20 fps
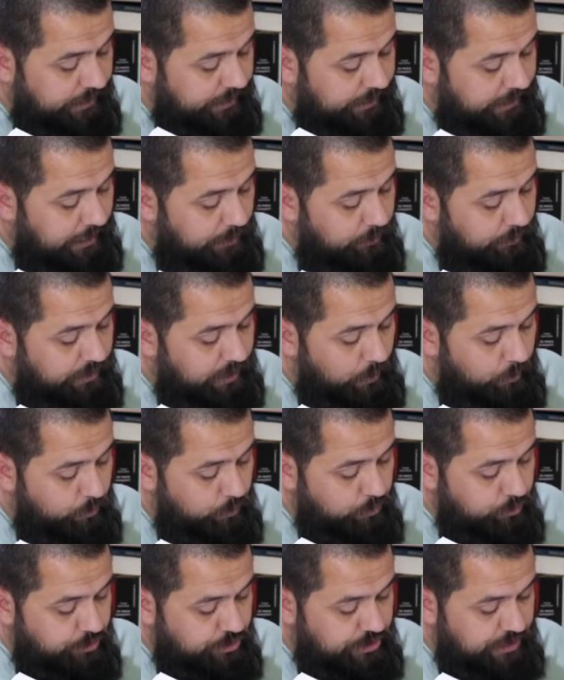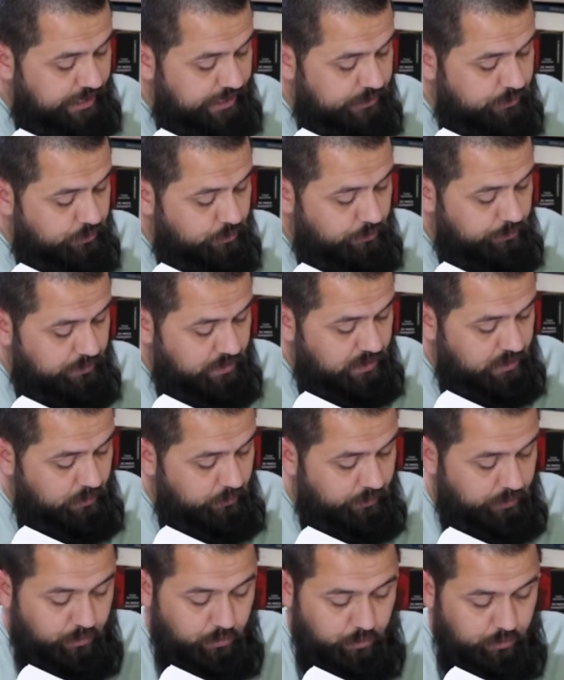Creio que algum gesto
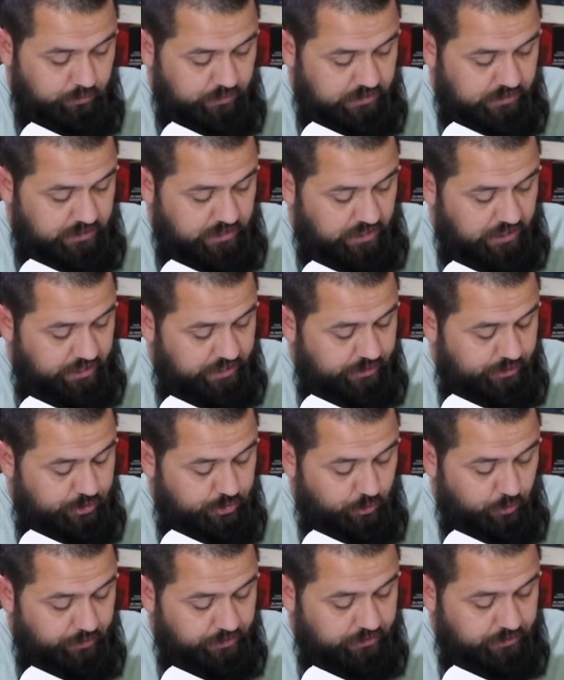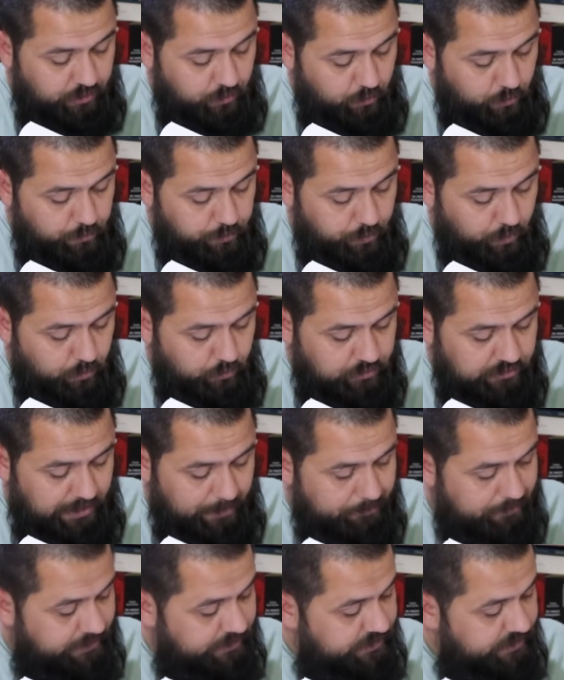meu, inconsciente, ou então um pouco da
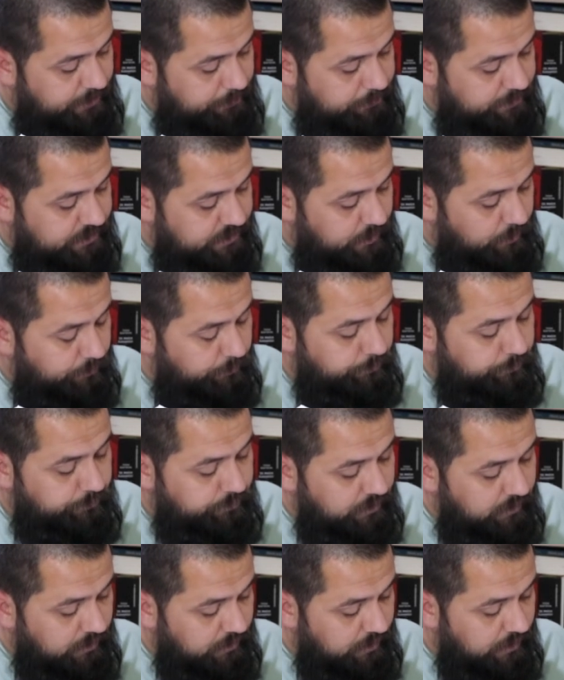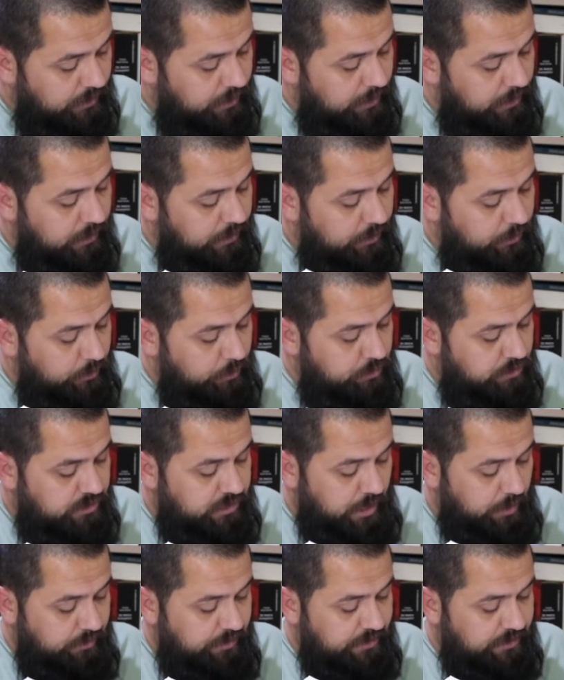percepção fina que o
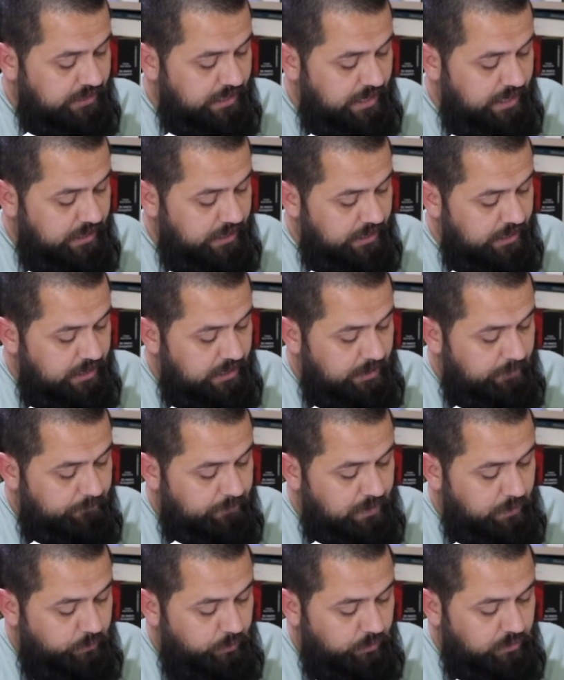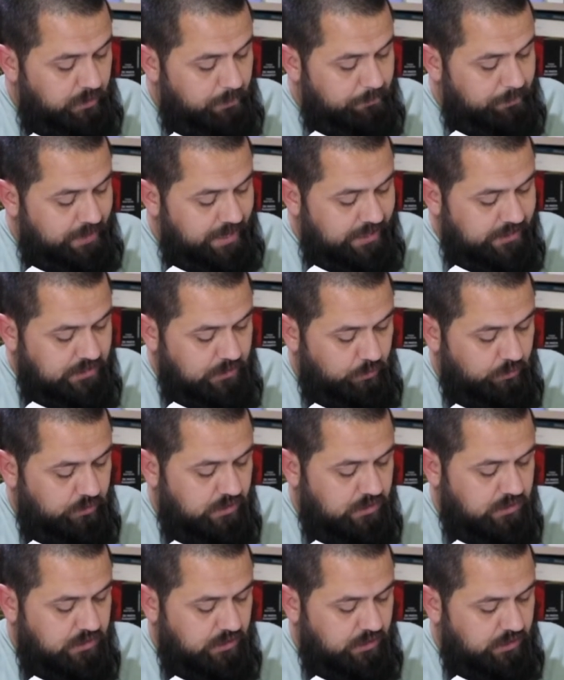céu lhe dera, levou depressa o
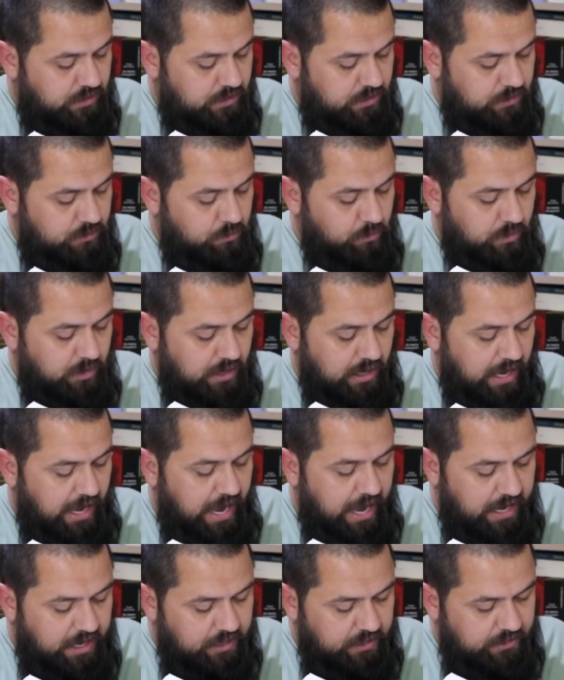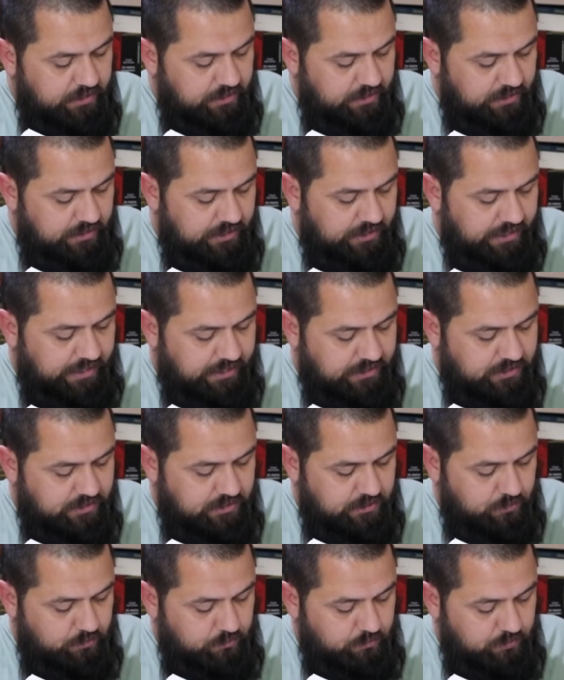desengano à
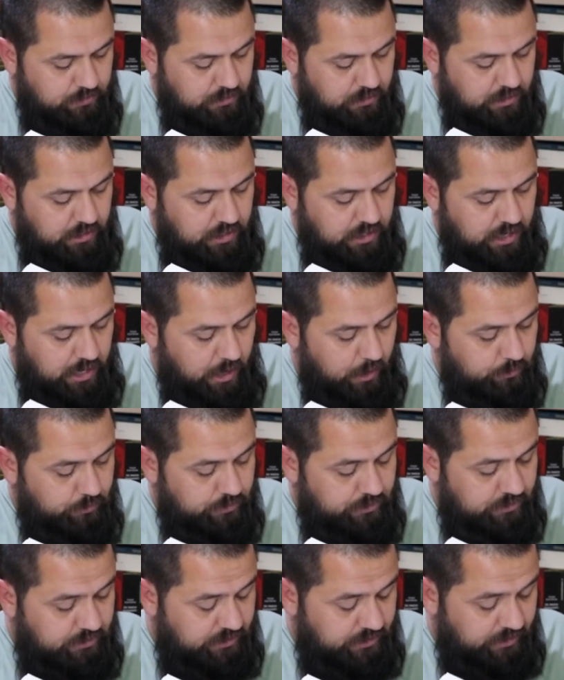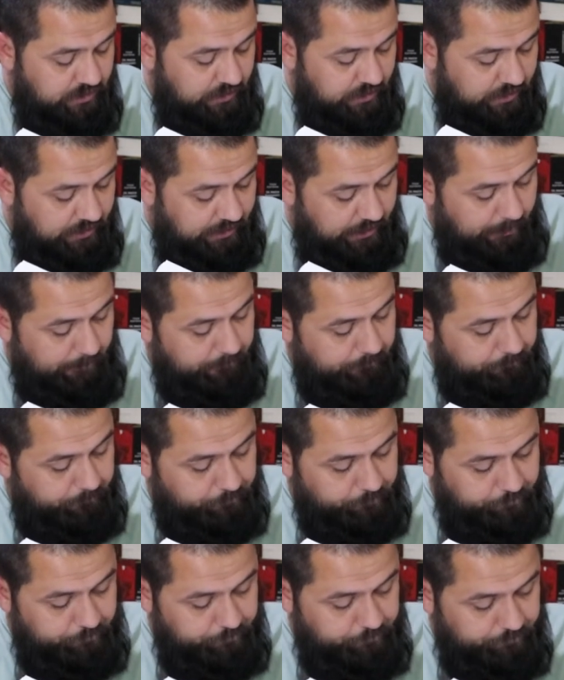legação austríaca.
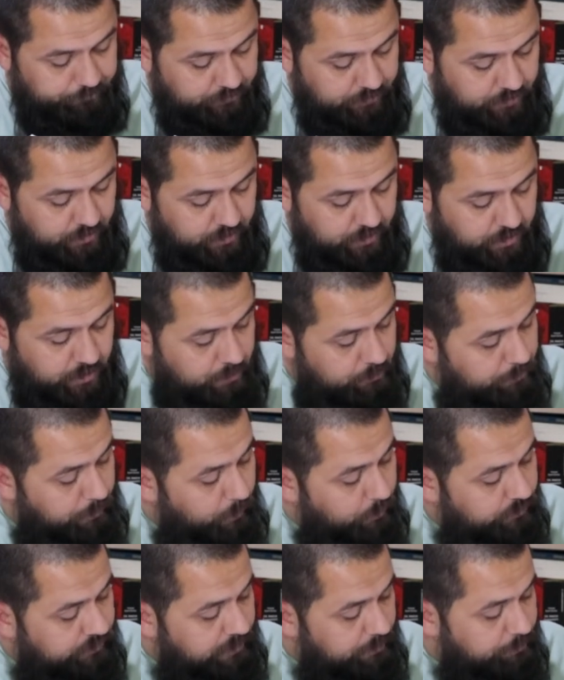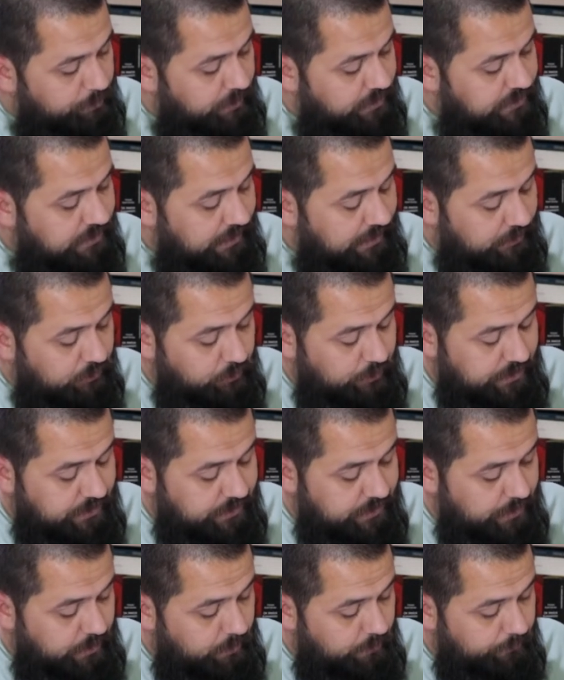Pouco depois ela
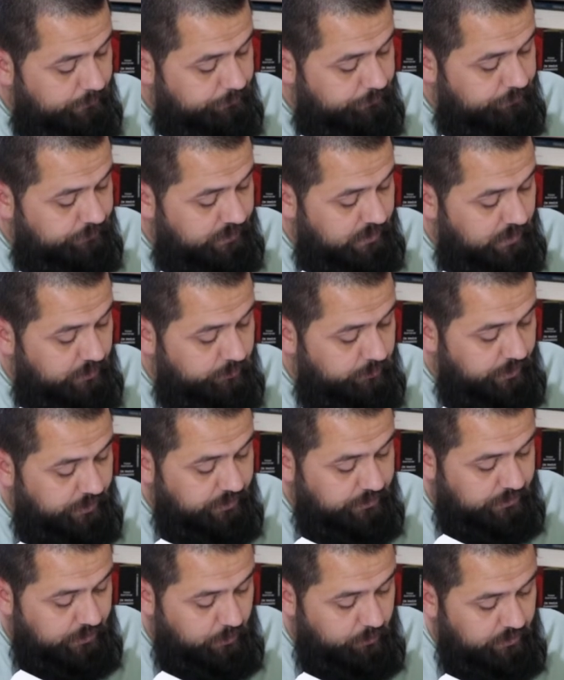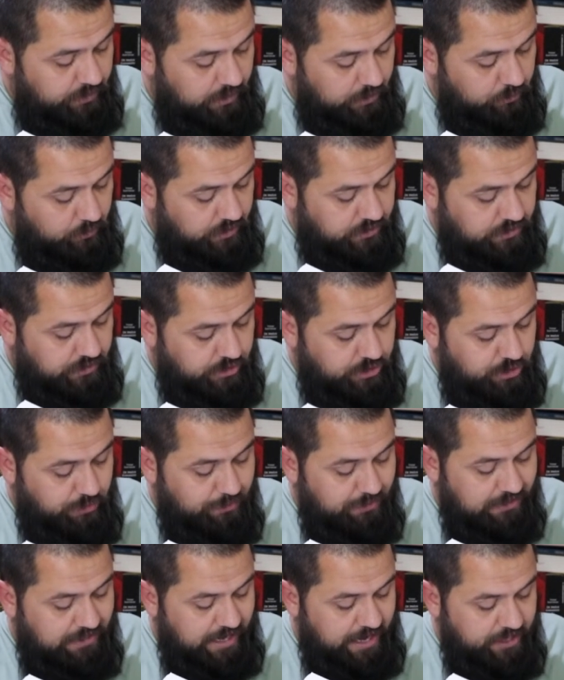adoeceu, e foi então que a nossa
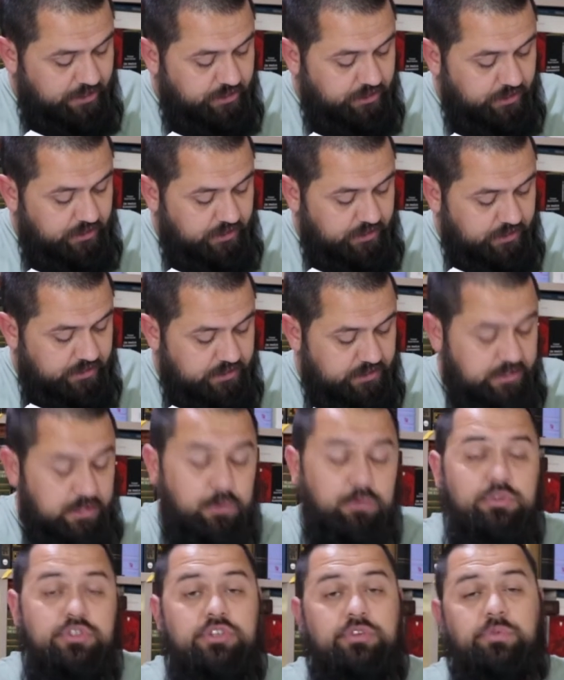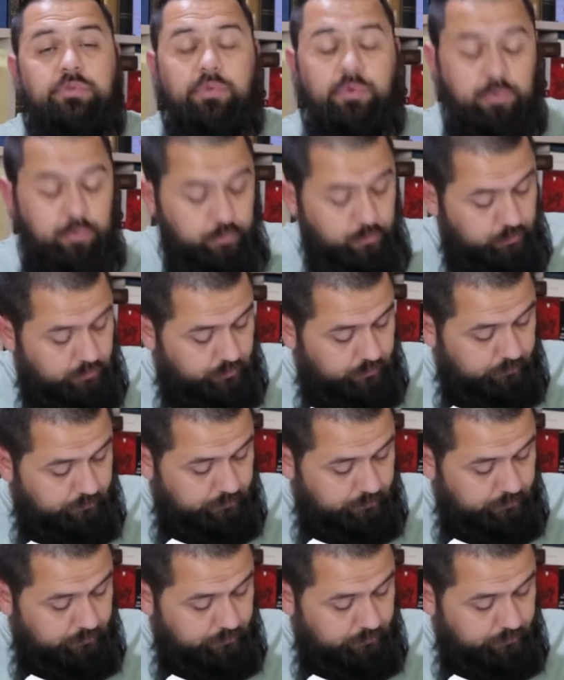intimidade cresceu de vulto.